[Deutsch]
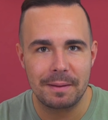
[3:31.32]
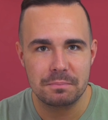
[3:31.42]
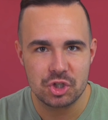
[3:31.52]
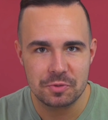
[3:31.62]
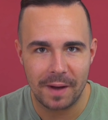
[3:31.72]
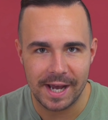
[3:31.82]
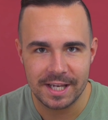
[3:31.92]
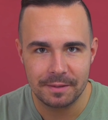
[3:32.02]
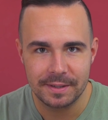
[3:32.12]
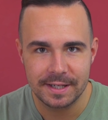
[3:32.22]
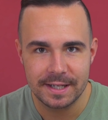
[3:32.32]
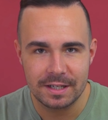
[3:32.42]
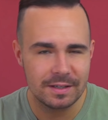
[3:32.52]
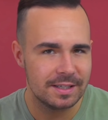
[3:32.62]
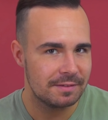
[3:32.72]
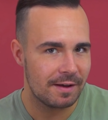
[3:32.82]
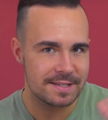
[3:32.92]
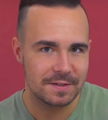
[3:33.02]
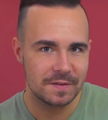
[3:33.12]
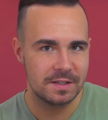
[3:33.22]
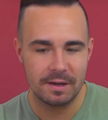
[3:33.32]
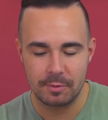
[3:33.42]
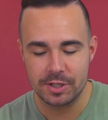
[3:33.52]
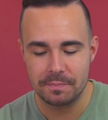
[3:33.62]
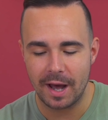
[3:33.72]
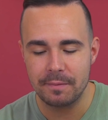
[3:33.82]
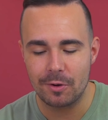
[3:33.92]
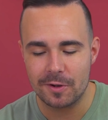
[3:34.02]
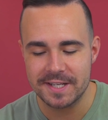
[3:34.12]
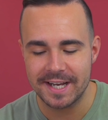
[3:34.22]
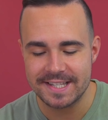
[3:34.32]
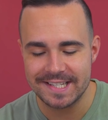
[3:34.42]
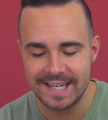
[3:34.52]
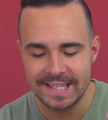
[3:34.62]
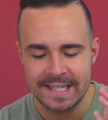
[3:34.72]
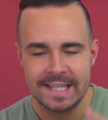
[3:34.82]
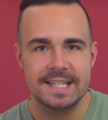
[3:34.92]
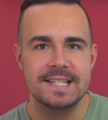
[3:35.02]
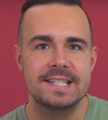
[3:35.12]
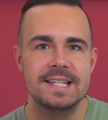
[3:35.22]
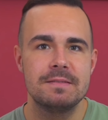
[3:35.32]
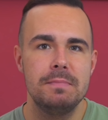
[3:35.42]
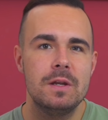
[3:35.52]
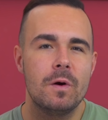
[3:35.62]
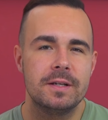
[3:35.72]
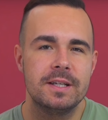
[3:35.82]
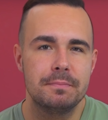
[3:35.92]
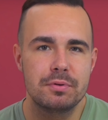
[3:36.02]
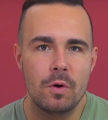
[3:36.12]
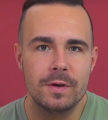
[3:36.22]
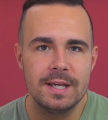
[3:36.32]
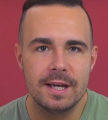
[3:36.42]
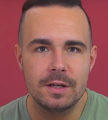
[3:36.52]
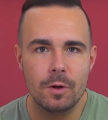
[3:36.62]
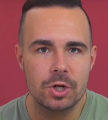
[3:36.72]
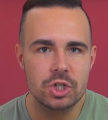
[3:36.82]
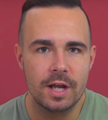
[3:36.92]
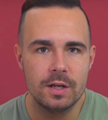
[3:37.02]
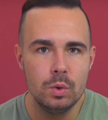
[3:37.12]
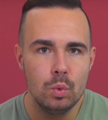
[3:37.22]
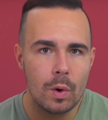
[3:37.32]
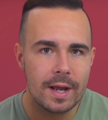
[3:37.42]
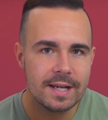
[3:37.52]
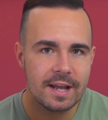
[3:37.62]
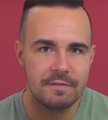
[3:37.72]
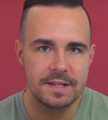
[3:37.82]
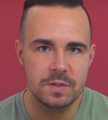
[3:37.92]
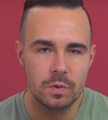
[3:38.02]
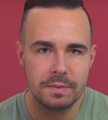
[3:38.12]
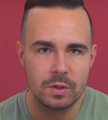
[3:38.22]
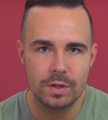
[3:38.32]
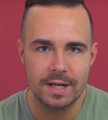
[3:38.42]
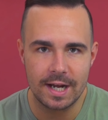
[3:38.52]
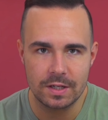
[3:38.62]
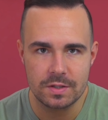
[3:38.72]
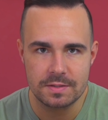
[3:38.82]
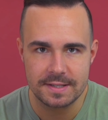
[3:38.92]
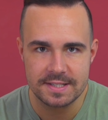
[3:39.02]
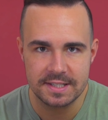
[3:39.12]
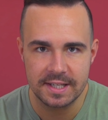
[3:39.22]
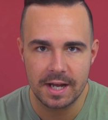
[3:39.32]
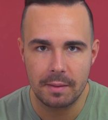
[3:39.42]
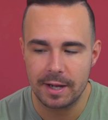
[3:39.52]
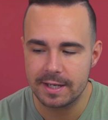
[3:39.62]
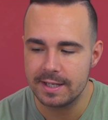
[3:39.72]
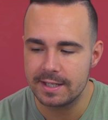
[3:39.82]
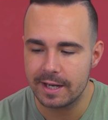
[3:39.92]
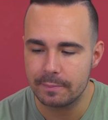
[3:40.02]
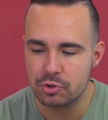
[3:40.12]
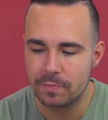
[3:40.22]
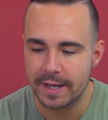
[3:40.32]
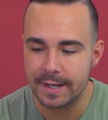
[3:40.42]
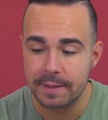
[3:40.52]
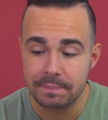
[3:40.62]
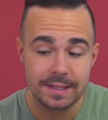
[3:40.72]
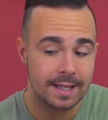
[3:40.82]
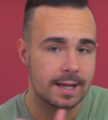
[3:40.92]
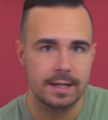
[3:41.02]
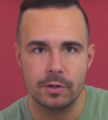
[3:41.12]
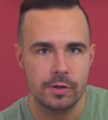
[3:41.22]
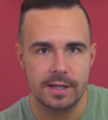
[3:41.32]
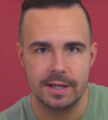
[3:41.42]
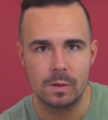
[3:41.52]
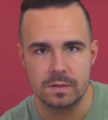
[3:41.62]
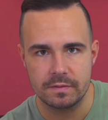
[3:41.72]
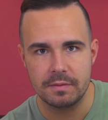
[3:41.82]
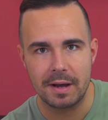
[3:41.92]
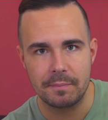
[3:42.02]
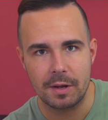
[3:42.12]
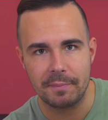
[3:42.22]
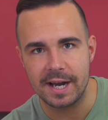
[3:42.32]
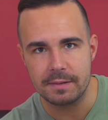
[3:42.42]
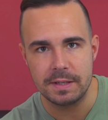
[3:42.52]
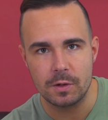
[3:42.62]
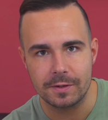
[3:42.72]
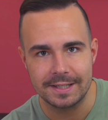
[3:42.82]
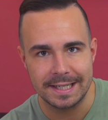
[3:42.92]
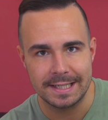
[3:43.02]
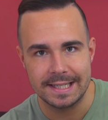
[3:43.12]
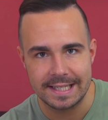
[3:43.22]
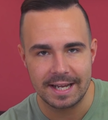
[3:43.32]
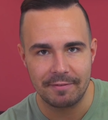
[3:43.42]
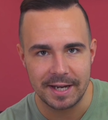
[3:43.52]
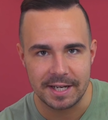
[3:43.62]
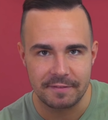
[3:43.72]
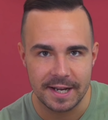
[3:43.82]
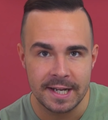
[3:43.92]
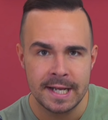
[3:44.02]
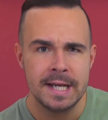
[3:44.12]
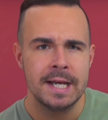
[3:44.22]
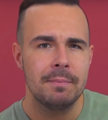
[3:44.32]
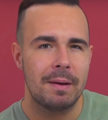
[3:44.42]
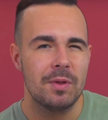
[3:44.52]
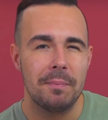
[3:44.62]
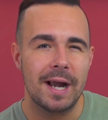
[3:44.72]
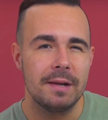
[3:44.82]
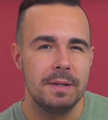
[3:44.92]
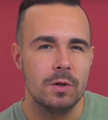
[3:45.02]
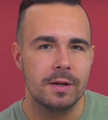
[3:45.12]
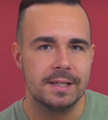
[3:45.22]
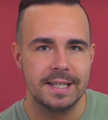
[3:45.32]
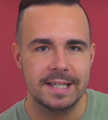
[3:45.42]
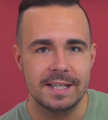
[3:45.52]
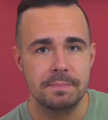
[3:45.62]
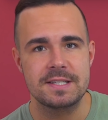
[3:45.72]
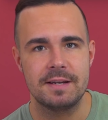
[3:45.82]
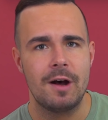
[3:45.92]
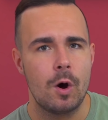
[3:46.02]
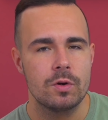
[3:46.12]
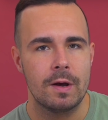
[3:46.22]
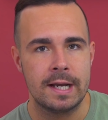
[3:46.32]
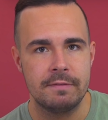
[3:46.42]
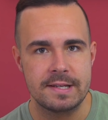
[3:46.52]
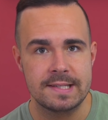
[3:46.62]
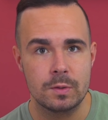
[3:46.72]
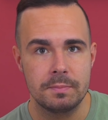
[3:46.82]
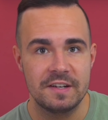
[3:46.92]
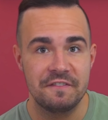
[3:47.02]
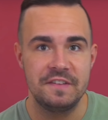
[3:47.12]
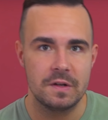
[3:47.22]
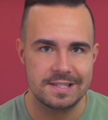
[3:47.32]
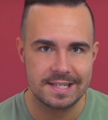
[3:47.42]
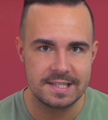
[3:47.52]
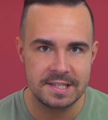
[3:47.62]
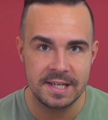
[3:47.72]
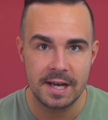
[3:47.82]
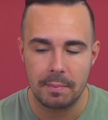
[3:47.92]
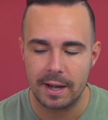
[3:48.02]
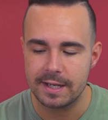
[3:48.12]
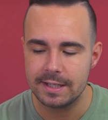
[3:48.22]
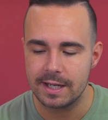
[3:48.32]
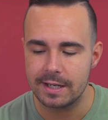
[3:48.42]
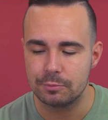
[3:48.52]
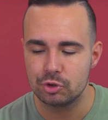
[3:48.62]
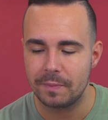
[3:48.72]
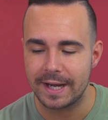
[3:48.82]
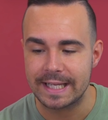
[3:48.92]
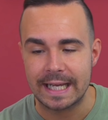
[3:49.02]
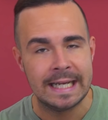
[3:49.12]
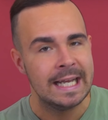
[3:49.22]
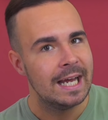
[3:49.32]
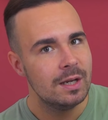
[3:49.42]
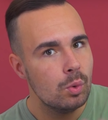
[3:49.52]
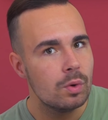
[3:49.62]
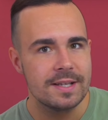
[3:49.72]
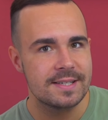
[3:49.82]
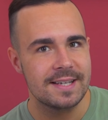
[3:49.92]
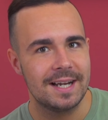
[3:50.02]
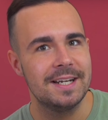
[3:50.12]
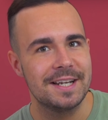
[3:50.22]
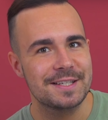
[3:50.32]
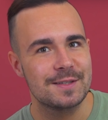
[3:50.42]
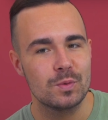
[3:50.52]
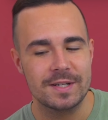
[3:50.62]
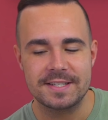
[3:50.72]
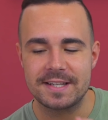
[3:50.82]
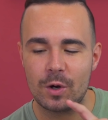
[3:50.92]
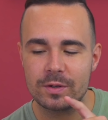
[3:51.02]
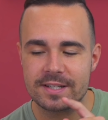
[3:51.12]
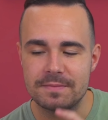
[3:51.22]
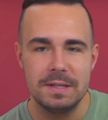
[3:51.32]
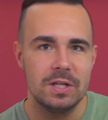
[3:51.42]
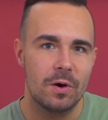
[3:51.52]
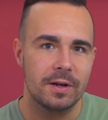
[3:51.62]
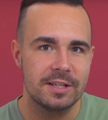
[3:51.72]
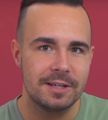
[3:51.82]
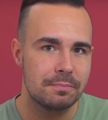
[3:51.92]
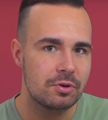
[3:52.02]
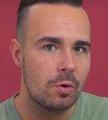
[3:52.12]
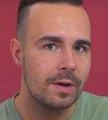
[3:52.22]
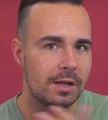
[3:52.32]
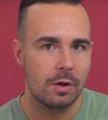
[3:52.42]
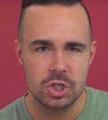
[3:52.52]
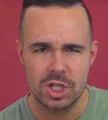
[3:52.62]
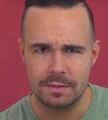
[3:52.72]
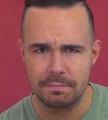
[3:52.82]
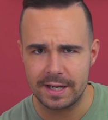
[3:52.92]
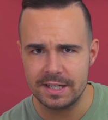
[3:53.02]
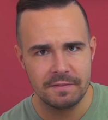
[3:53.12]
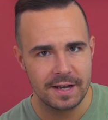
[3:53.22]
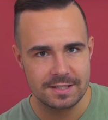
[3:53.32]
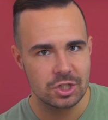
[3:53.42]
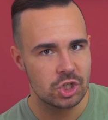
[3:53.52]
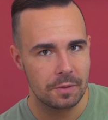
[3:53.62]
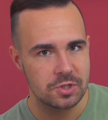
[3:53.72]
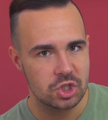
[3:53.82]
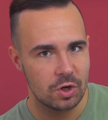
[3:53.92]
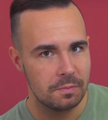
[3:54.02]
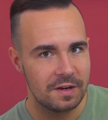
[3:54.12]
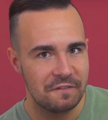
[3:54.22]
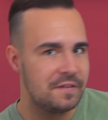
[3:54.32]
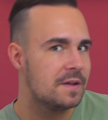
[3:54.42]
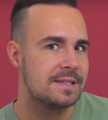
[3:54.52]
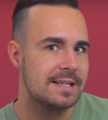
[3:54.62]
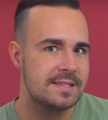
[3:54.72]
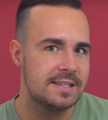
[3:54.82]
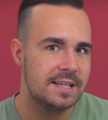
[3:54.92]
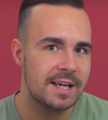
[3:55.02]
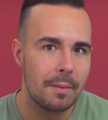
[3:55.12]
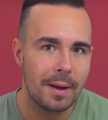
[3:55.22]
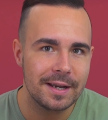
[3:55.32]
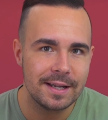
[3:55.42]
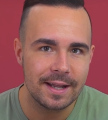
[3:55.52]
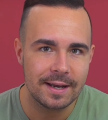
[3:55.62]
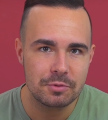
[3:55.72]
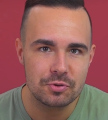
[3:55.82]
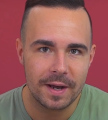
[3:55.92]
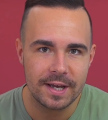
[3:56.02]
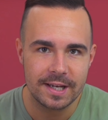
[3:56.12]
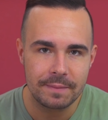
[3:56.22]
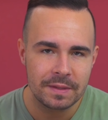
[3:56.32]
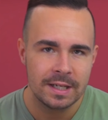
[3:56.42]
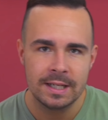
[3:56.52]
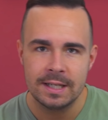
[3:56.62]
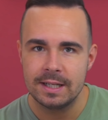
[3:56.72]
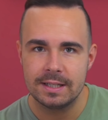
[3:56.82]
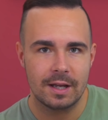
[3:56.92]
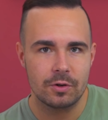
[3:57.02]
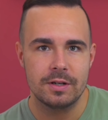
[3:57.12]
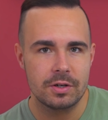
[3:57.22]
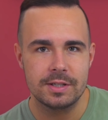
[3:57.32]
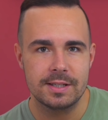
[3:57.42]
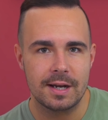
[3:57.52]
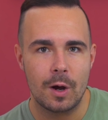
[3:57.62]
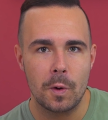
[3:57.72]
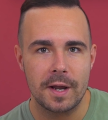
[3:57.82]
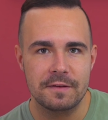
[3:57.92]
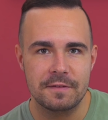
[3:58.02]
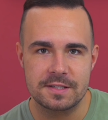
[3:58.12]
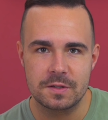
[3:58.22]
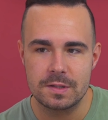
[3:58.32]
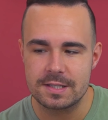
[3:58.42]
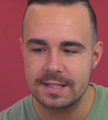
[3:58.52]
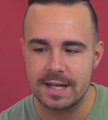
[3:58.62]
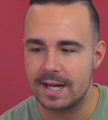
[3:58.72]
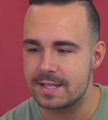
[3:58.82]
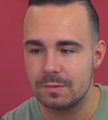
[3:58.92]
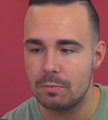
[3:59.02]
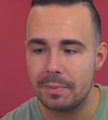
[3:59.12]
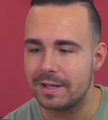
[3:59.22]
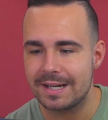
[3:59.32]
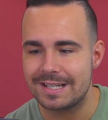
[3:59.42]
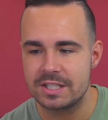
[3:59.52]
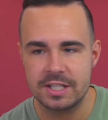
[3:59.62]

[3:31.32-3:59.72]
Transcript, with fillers: beim Speicher beginnen. Ich weiß noch, ich habe euch im Unboxing erzählt, dass es das Mi 9T Pro hier in Deutschland nur in der Version mit 128 GB internem Speicher gibt. Der kann natürlich genauso wie beim normalen Mi 9T nicht erweitert werden. Beim normalen Mi 9T gibt es aber auch noch eine Version mit 64 GB internem Speicher. Nun ist es allerdings so, dass es auch das Mi 9T Pro in Deutschland bei diversen Shops schon mit 64 GB internem Speicher gibt dadurch natürlich dann auch etwas günstiger. Also momentan ist